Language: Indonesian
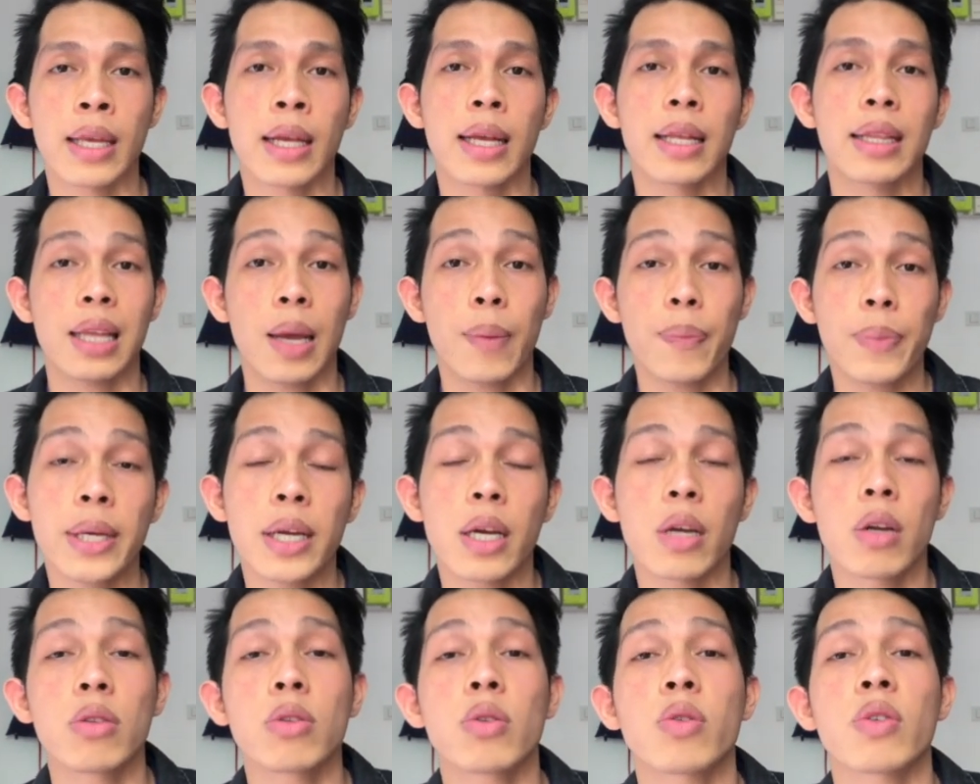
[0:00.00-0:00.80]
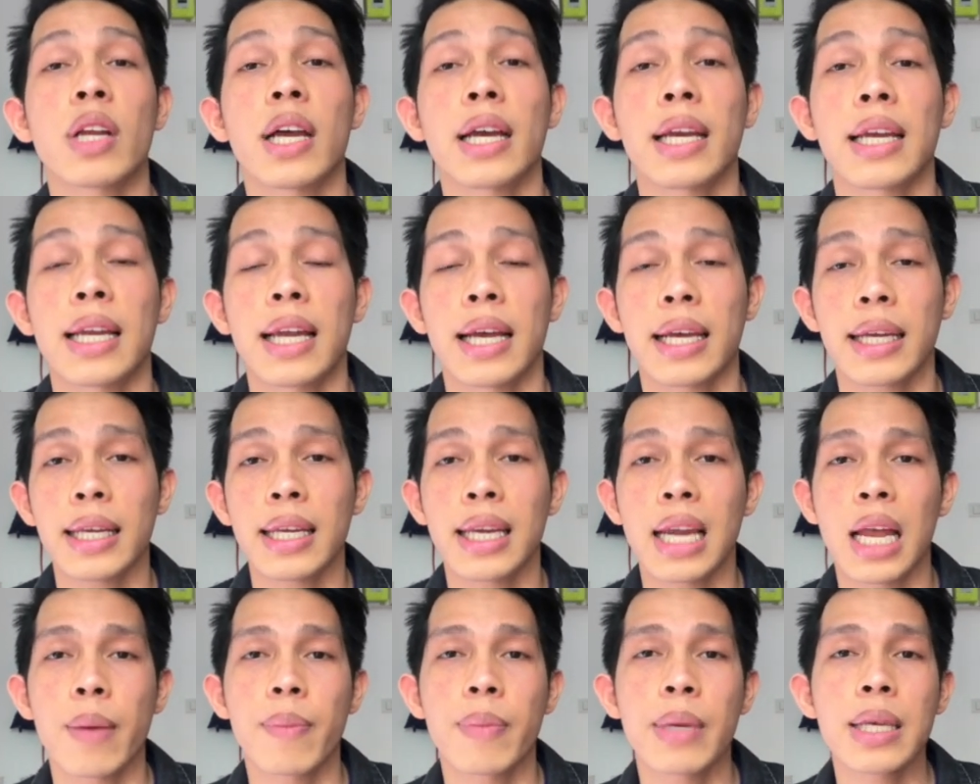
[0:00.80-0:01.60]
Tapi kalau untuk laki-laki
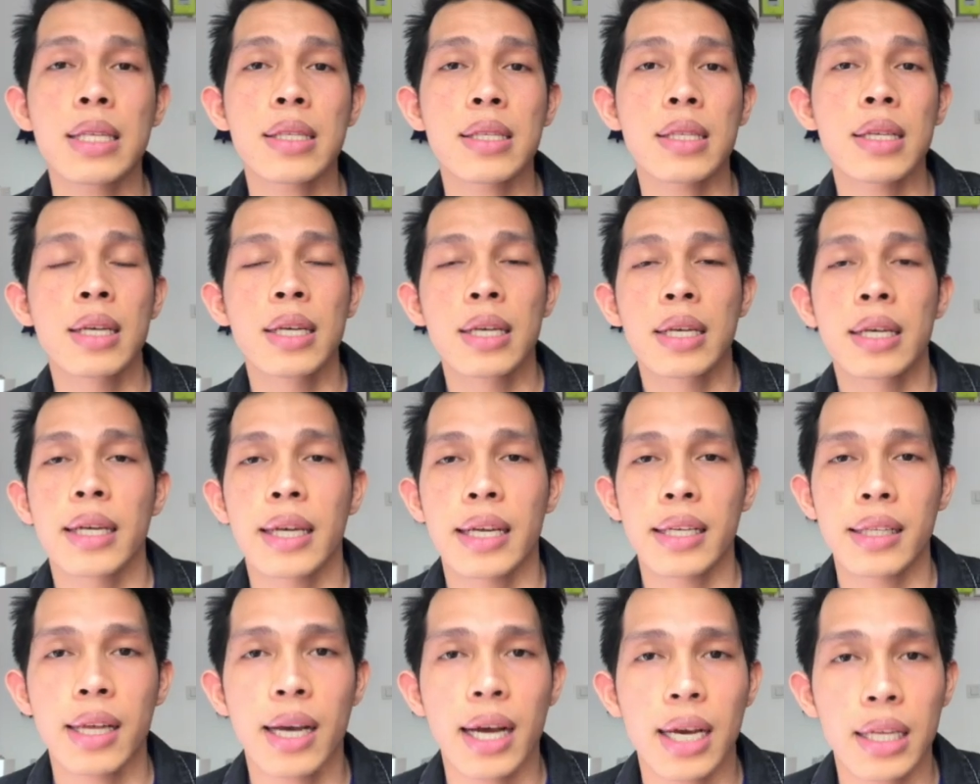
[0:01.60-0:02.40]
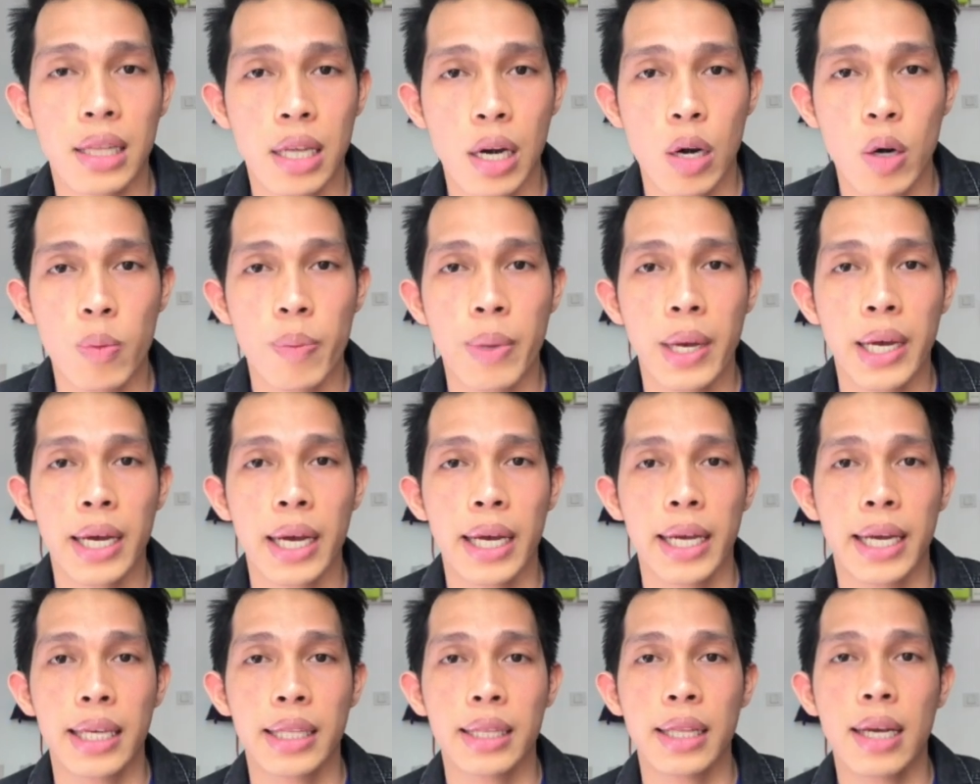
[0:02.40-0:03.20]
labis kita nggak terlalu
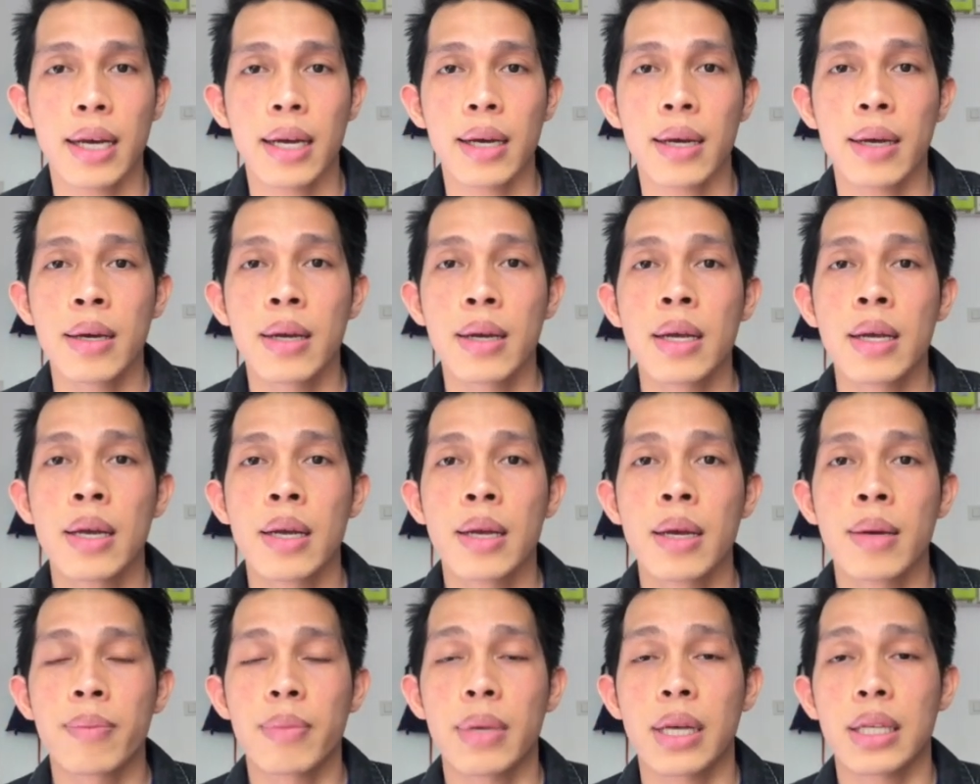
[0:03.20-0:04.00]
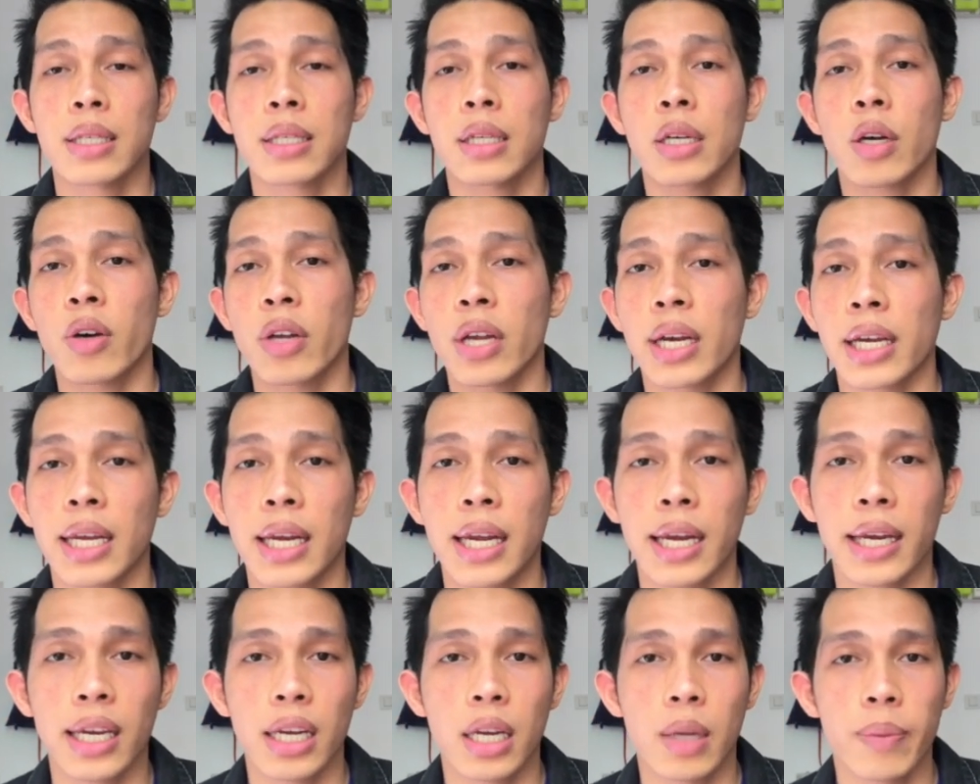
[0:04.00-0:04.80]
pakai. Kita biasanya kalau
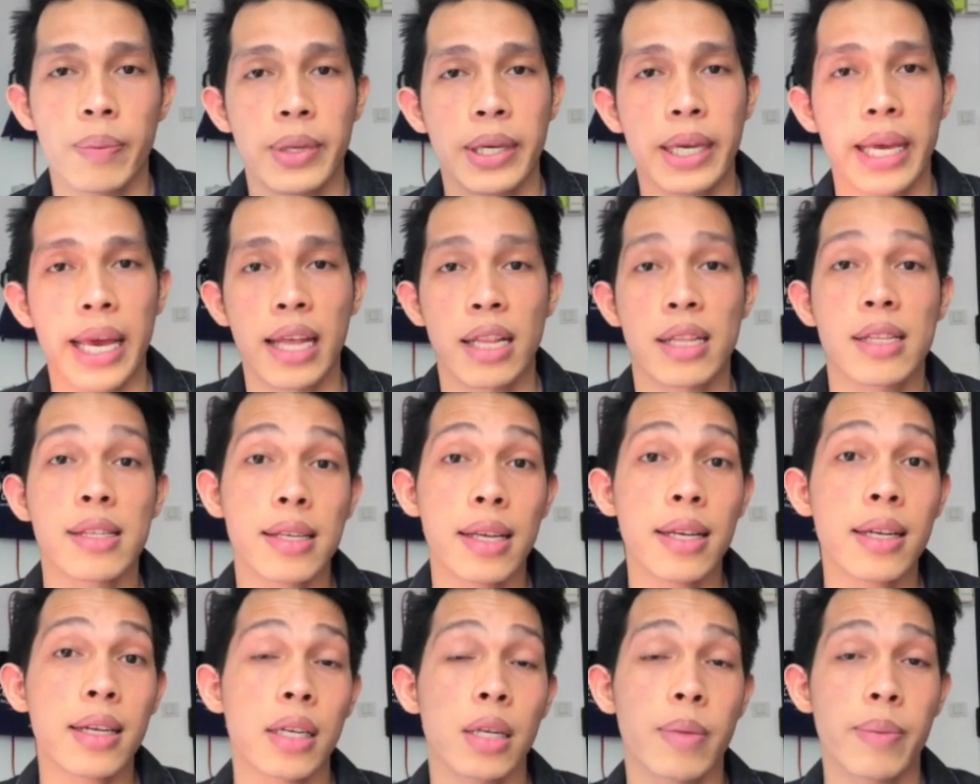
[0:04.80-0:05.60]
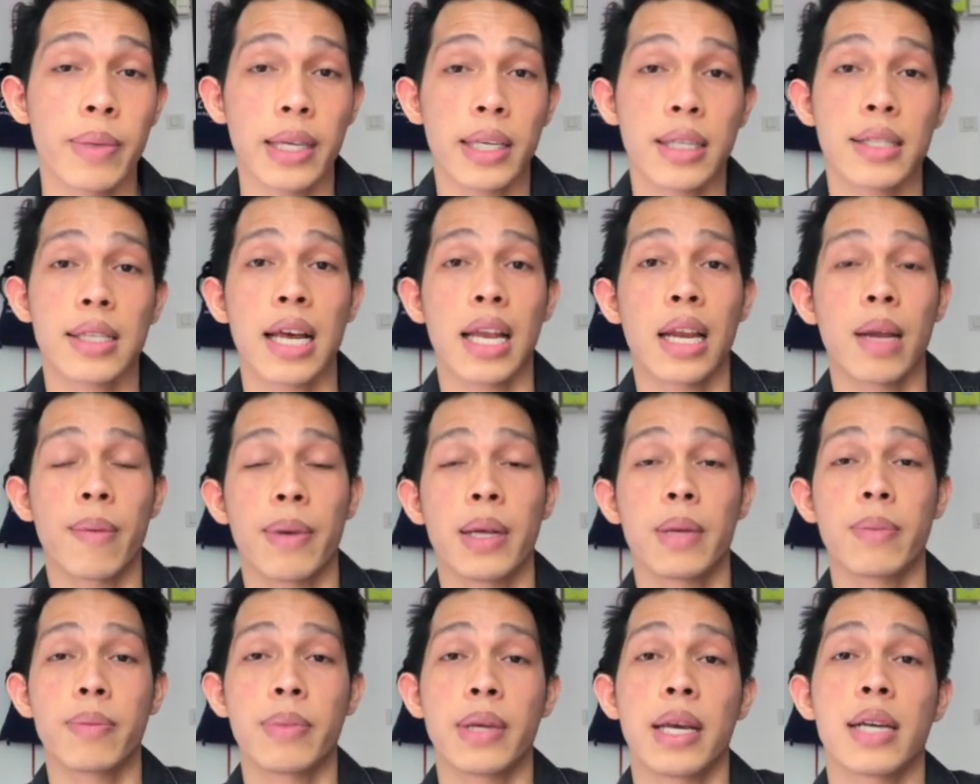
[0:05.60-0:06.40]
laki-laki lebih handshake, lebih
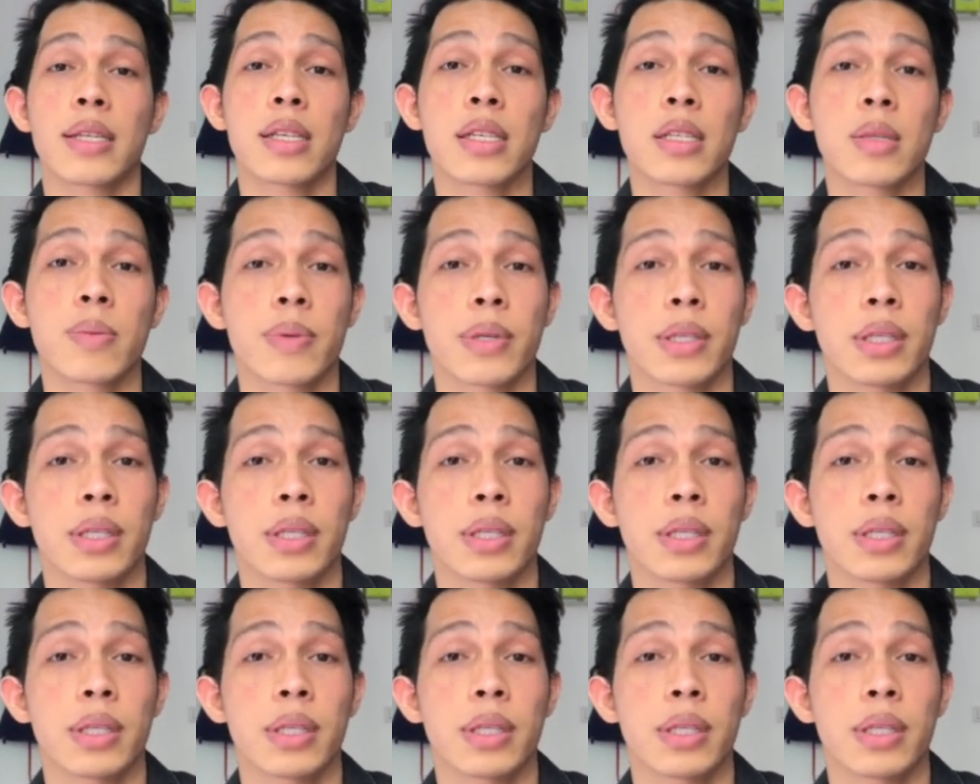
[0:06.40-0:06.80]
salaman biasa seperti